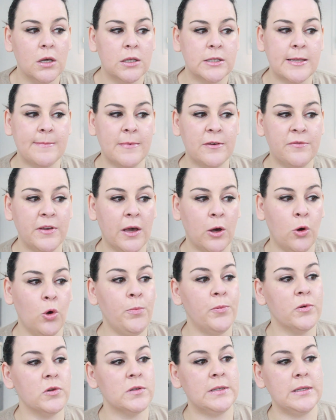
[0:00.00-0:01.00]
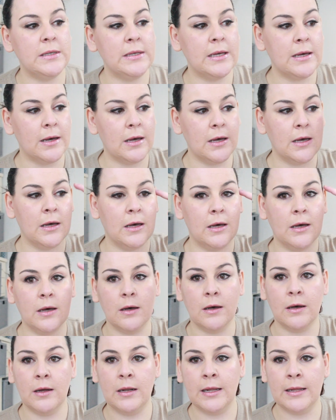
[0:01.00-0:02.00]
ça m'a fait repenser
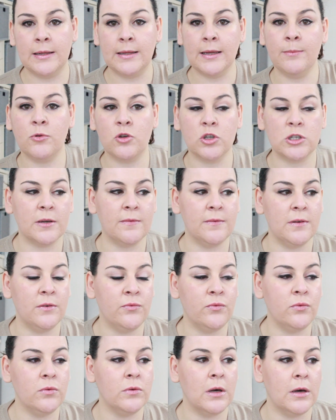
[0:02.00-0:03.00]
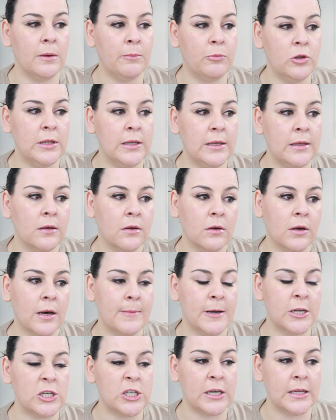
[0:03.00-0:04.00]
à la dame que j'avais vue abonnée euh, à
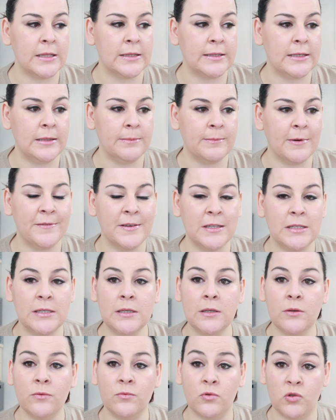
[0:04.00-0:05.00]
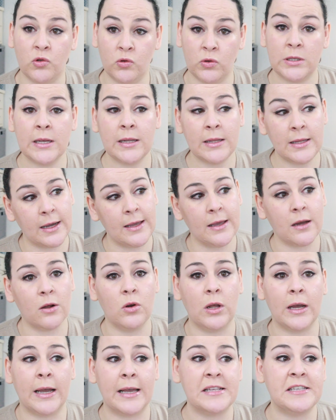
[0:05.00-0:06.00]
ma chaîne qui m'avait dit euh, tu sais derrière
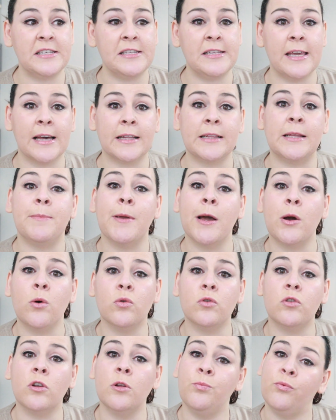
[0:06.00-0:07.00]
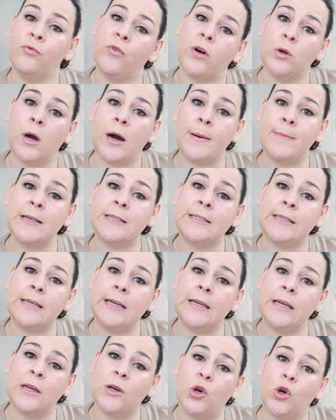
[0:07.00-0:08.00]
la gazinière t'es bien content de pouvoir le
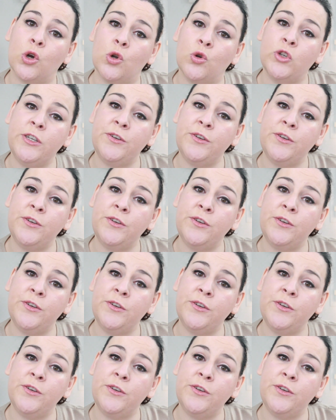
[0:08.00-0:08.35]
ramasser le